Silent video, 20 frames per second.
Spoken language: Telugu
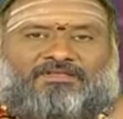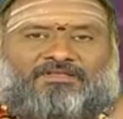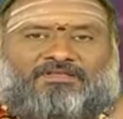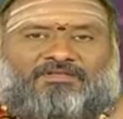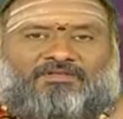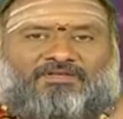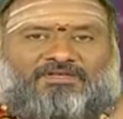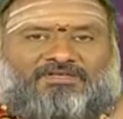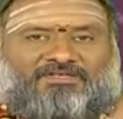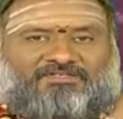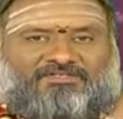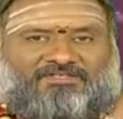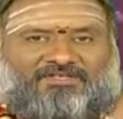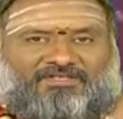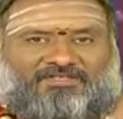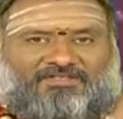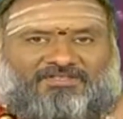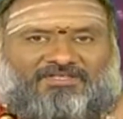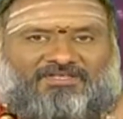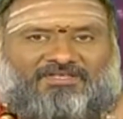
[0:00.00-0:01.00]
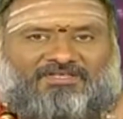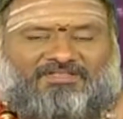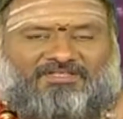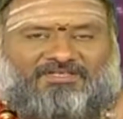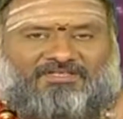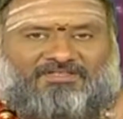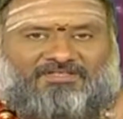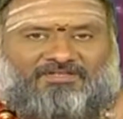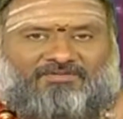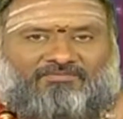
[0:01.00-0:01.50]
ఈ యొక్క శక్తి
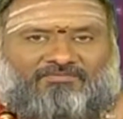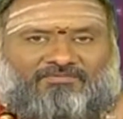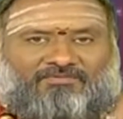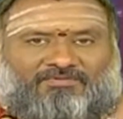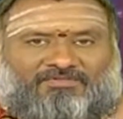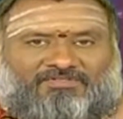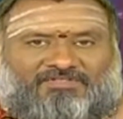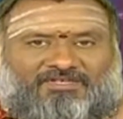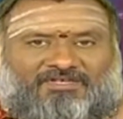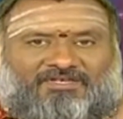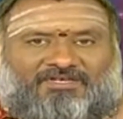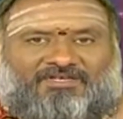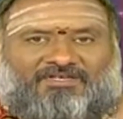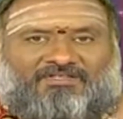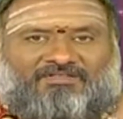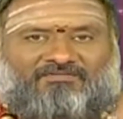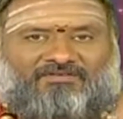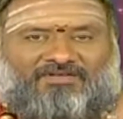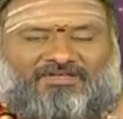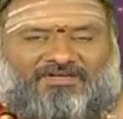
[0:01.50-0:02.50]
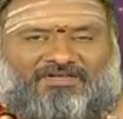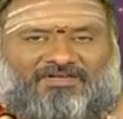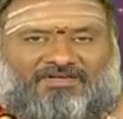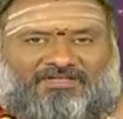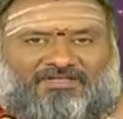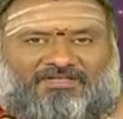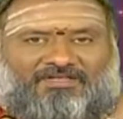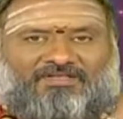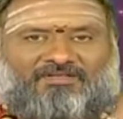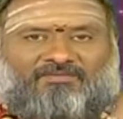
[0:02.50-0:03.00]
ఏదైతే ఉందో చన్నీటి
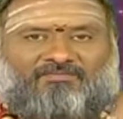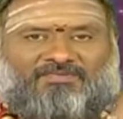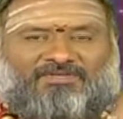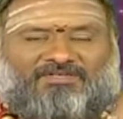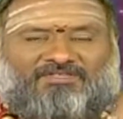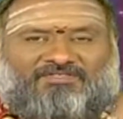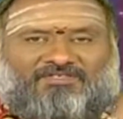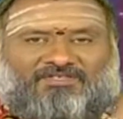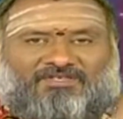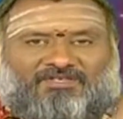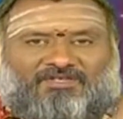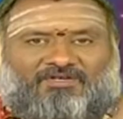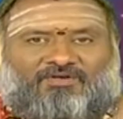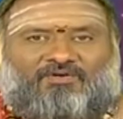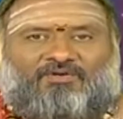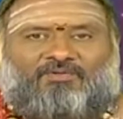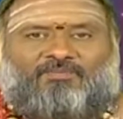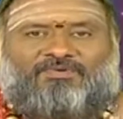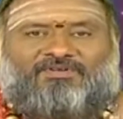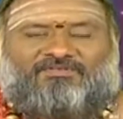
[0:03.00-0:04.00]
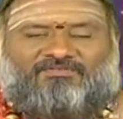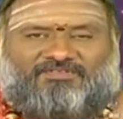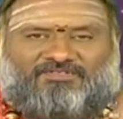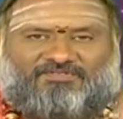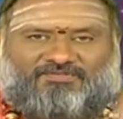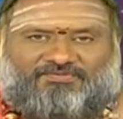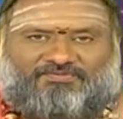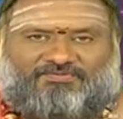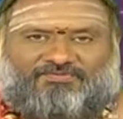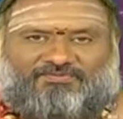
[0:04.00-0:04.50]
ద్వారానే మన శరీరంలో
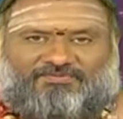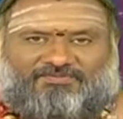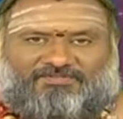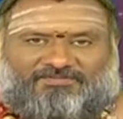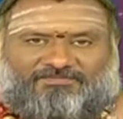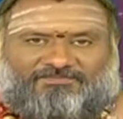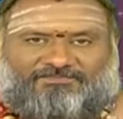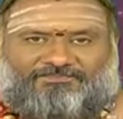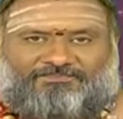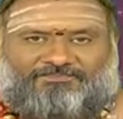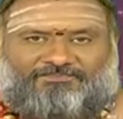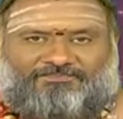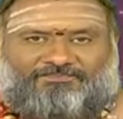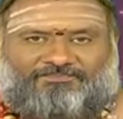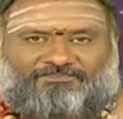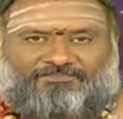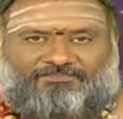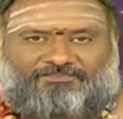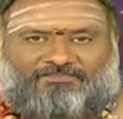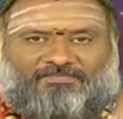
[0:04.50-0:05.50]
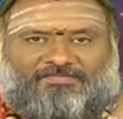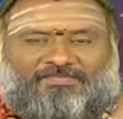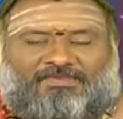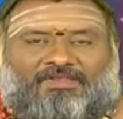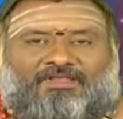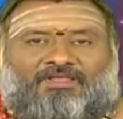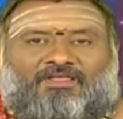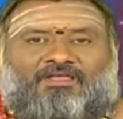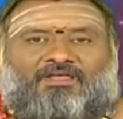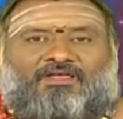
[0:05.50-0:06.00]
ప్రవేశిస్తుంది
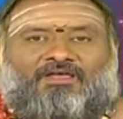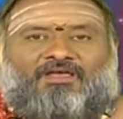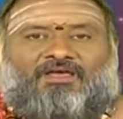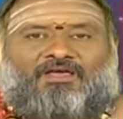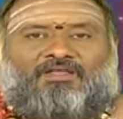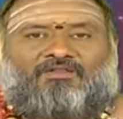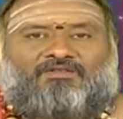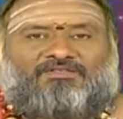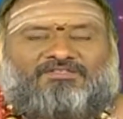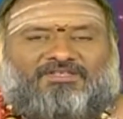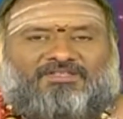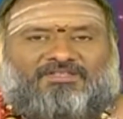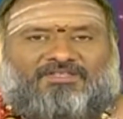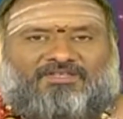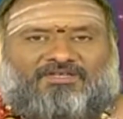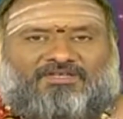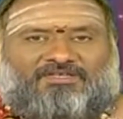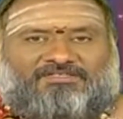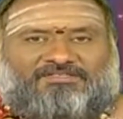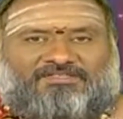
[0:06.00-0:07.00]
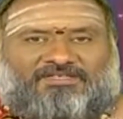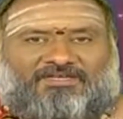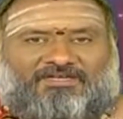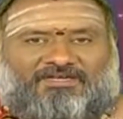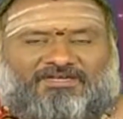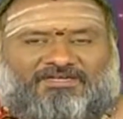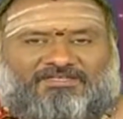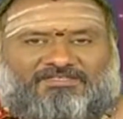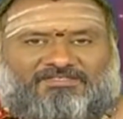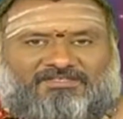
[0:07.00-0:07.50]
అందుచేత ఈ యొక్క
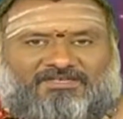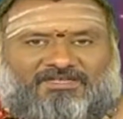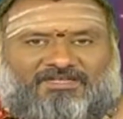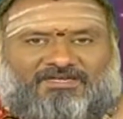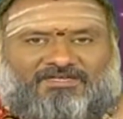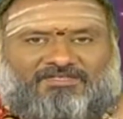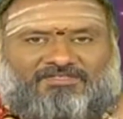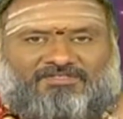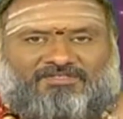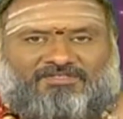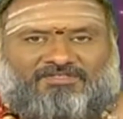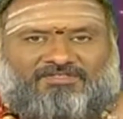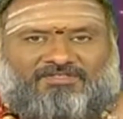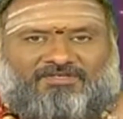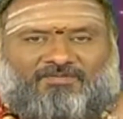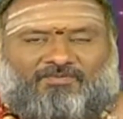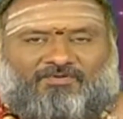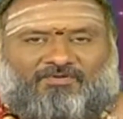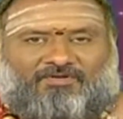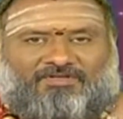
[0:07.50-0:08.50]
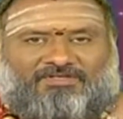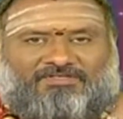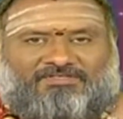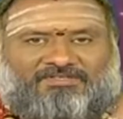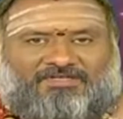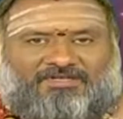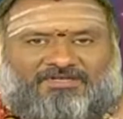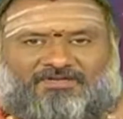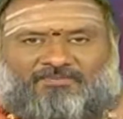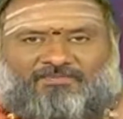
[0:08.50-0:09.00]
చన్నీటి స్నానం చేసినప్పుడు
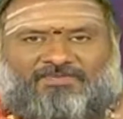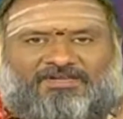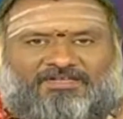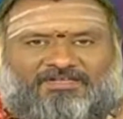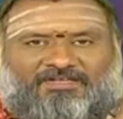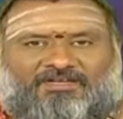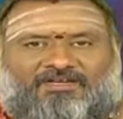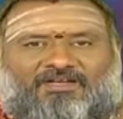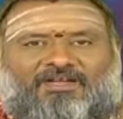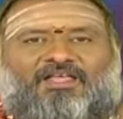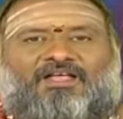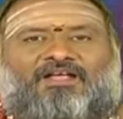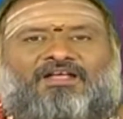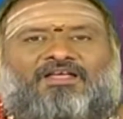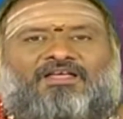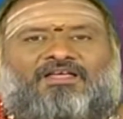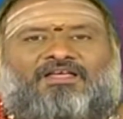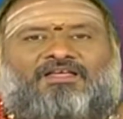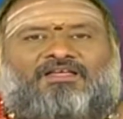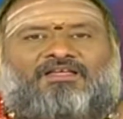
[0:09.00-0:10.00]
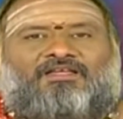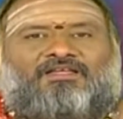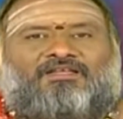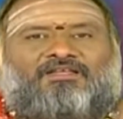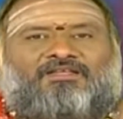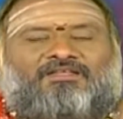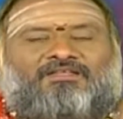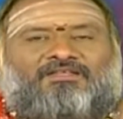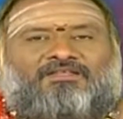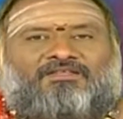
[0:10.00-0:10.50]
ఒక్కసారిగా మనకి ఇట్లాగా
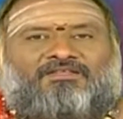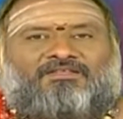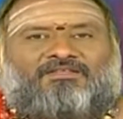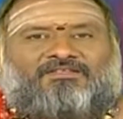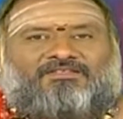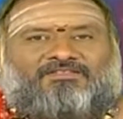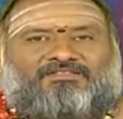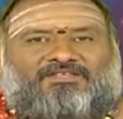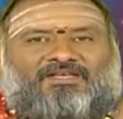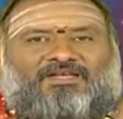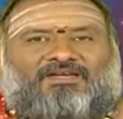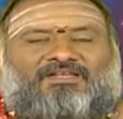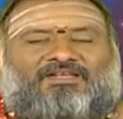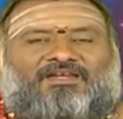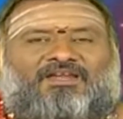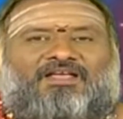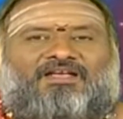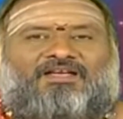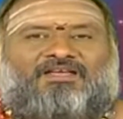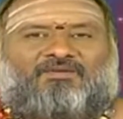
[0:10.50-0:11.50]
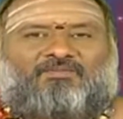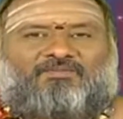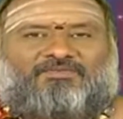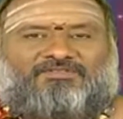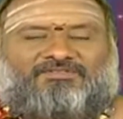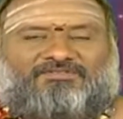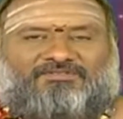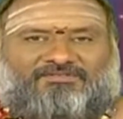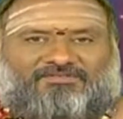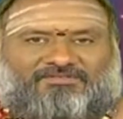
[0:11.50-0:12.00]
జర్క్లాగా
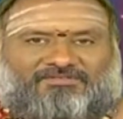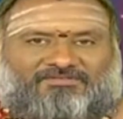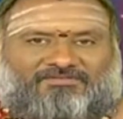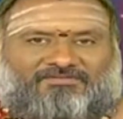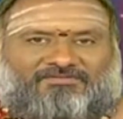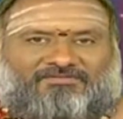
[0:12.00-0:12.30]
అనిపిస్తుంది